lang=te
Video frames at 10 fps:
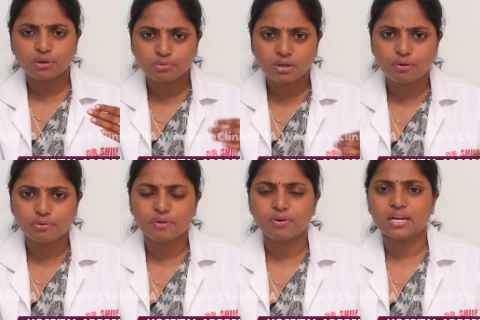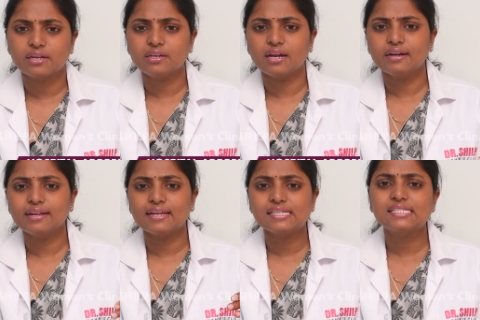తక్కువగా ఉన్న వాళ్ళకి అంటే
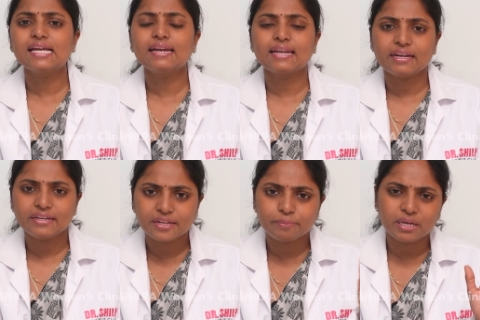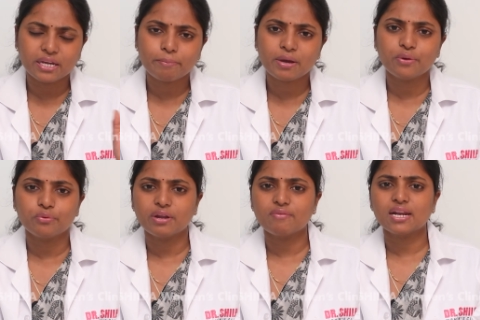లెస్ దాన్ నైన్టీన్ బిఎంఐ
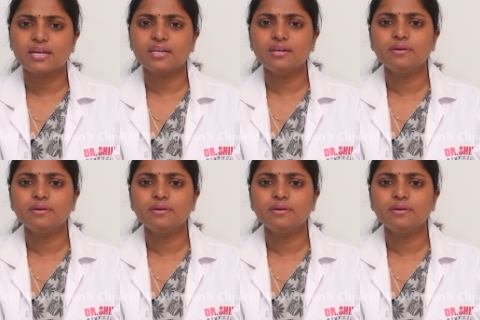ఉన్న వాళ్ళకి